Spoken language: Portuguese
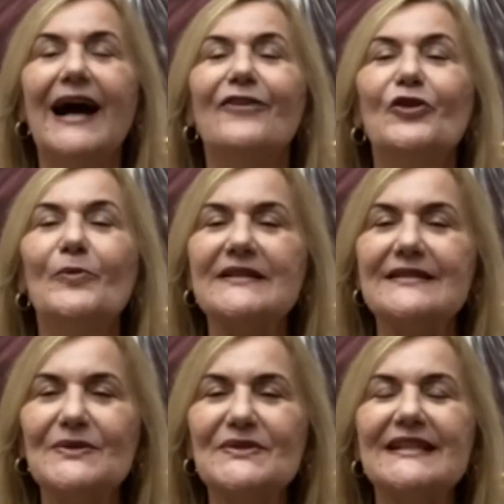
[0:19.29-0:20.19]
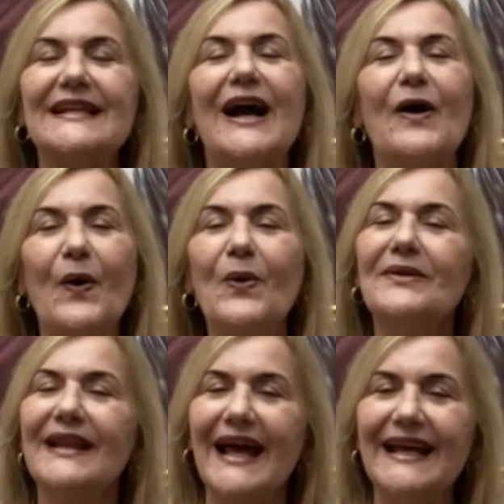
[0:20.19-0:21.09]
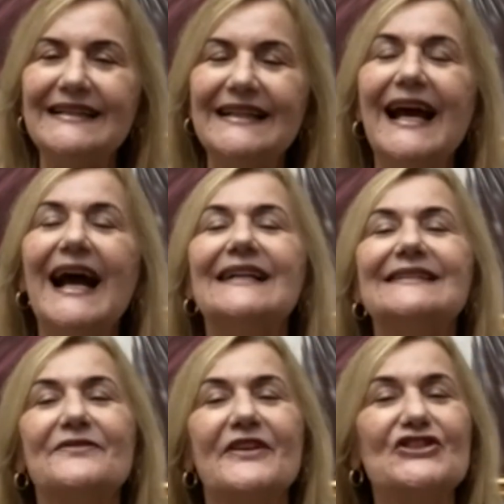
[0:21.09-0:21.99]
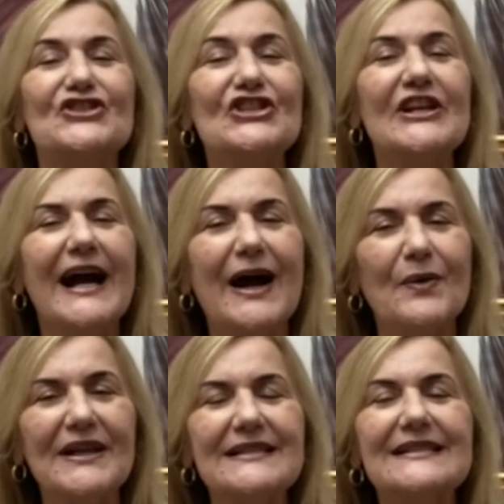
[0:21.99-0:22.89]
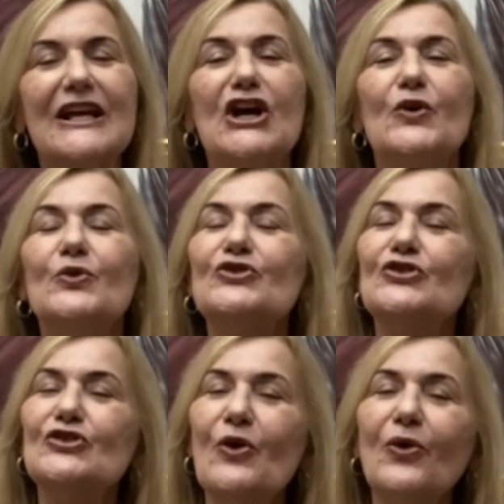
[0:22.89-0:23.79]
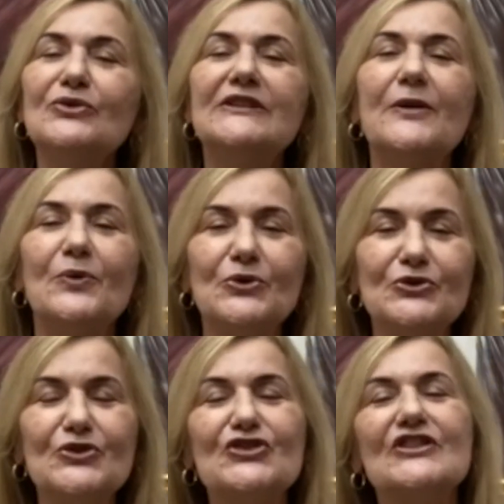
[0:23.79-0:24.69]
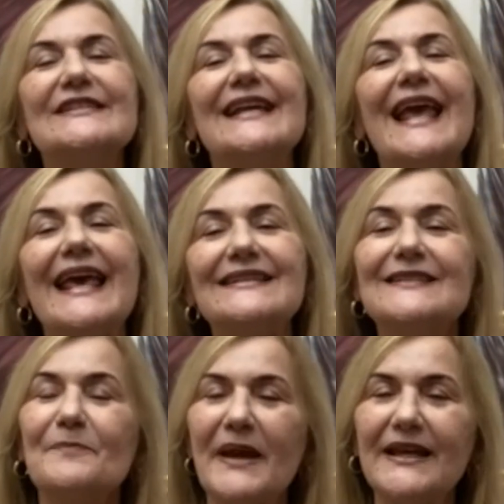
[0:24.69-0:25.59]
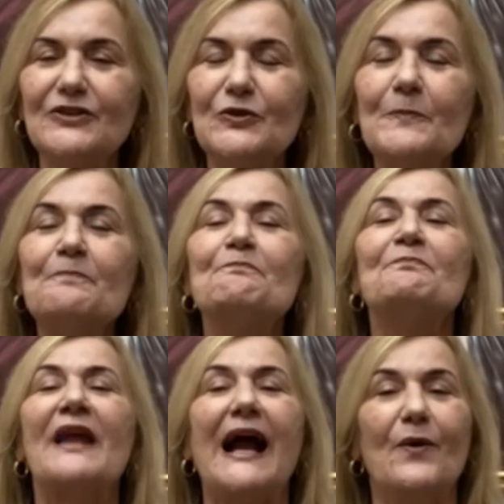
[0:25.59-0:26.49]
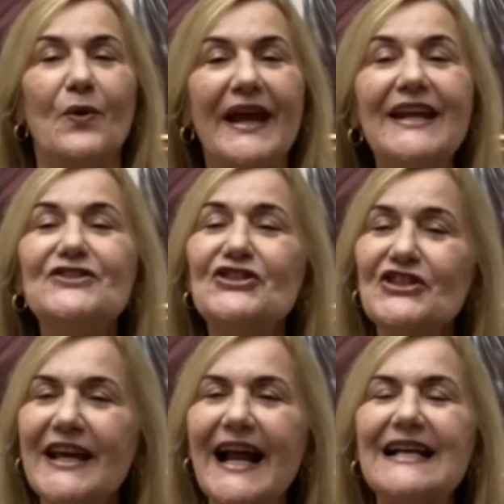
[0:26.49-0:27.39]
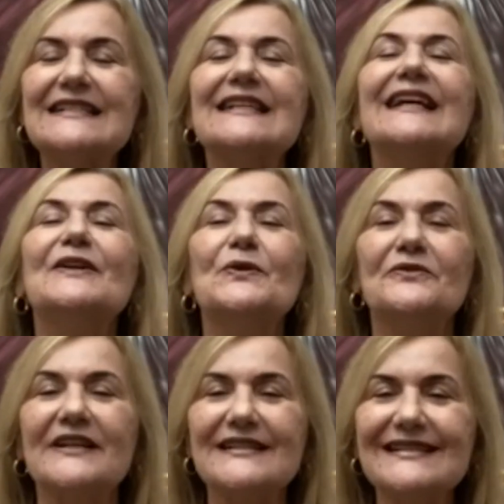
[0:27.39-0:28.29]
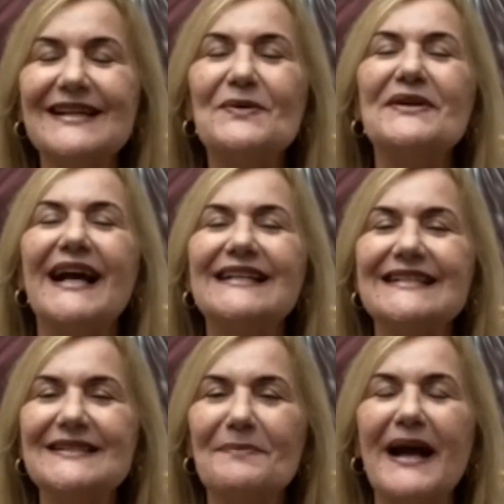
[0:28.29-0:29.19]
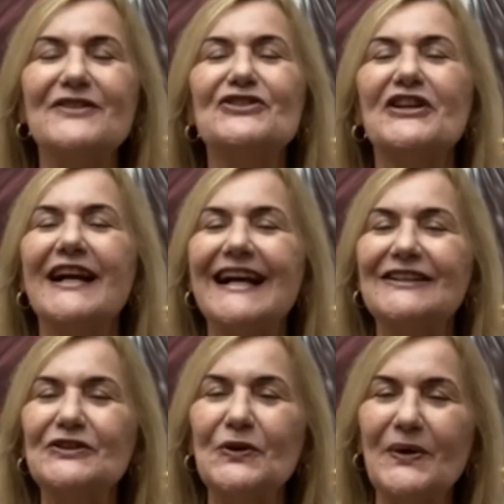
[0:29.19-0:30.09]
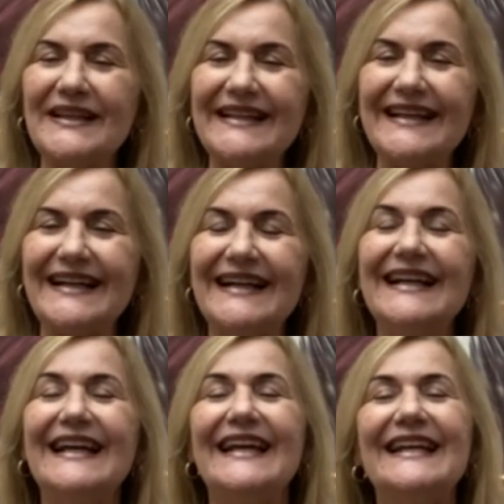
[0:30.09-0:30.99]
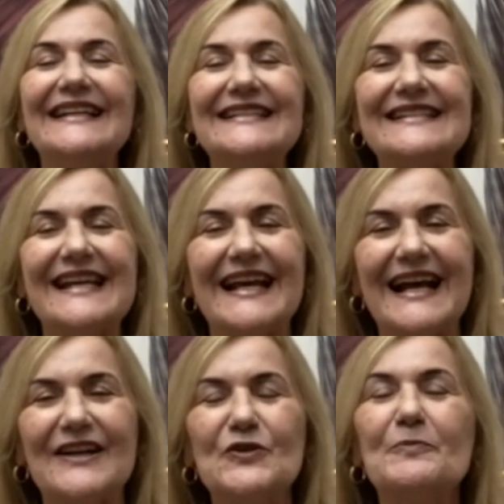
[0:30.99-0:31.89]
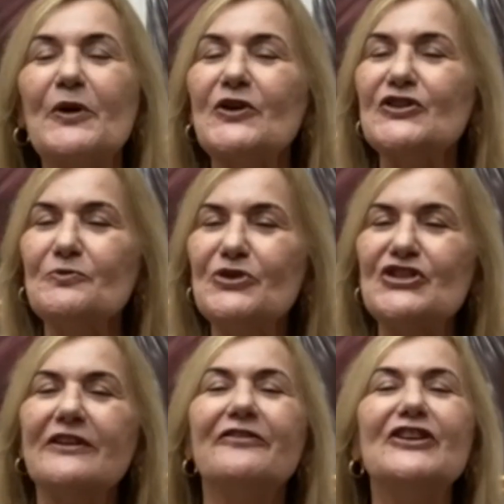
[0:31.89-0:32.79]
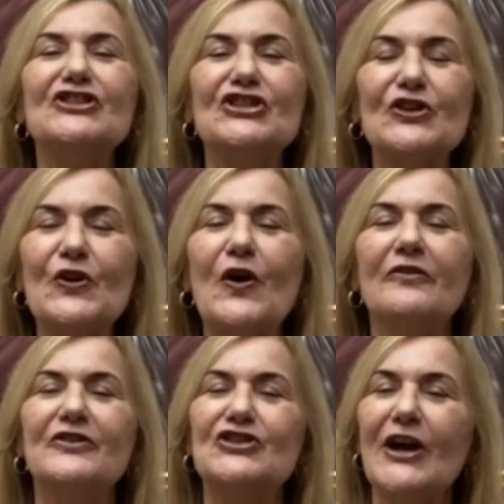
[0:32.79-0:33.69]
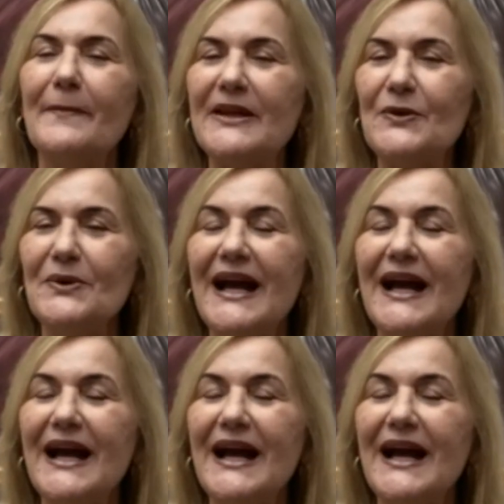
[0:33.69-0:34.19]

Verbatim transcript: A formação será online através de aulas cujos conteúdos dizem respeito a corrente de graça Renovação Carismática Católica iniciará no próximo dia 29 de abril